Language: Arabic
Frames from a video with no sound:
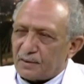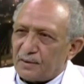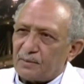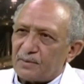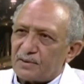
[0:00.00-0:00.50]
اللي
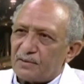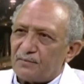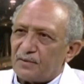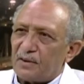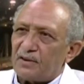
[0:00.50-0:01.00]
احنا ماشيين
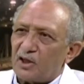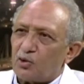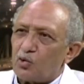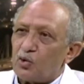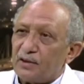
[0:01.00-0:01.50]
فيها يا
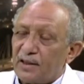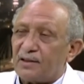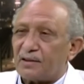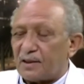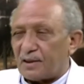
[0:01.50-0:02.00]
يكون يا
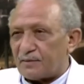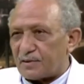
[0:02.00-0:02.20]
انت تعرف